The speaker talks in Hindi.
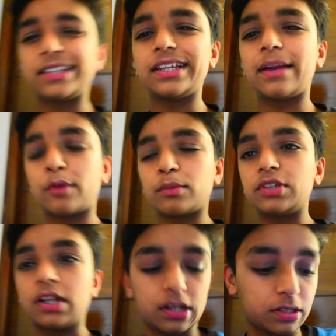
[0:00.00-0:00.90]
ऐसे लैपटॉप
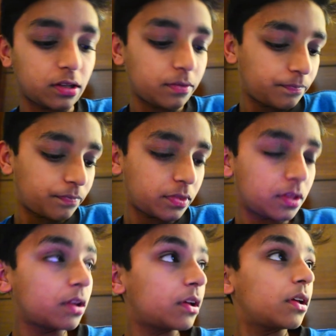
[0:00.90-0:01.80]
चला रहा
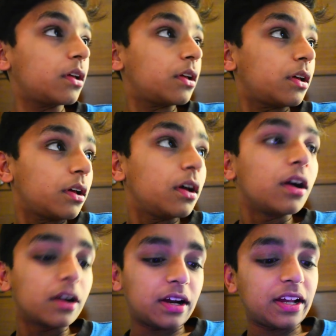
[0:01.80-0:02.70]
था
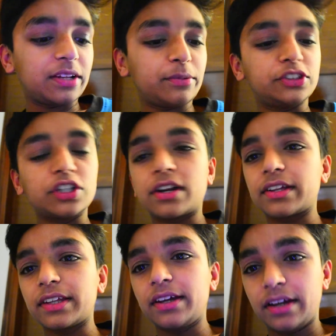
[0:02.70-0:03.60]
गाने भी चल
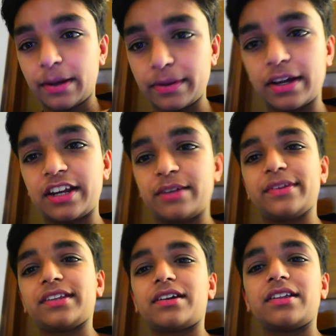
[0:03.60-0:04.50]
रहे थे अभी गाने
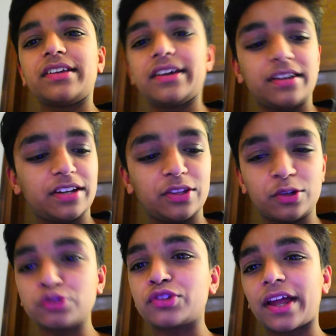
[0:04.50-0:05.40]
बंद कर दिए नहीं तो
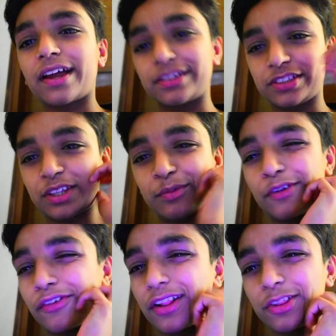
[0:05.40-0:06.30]
स्ट्राइक आ जाता
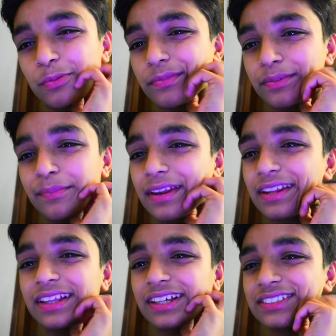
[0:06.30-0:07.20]
बेफालतू तो
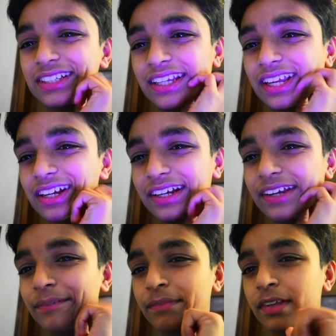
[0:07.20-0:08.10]
मेहनत लग जाती है अलग ही
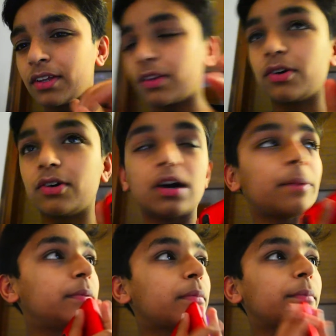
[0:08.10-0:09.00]
तो
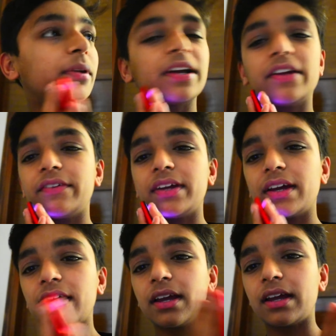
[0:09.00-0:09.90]
अभी मम्मी गई हुई
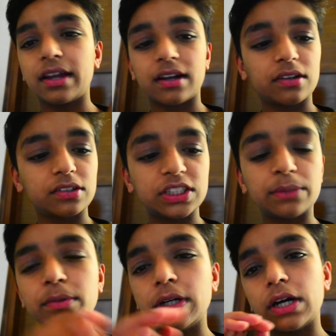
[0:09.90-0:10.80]
है एक जब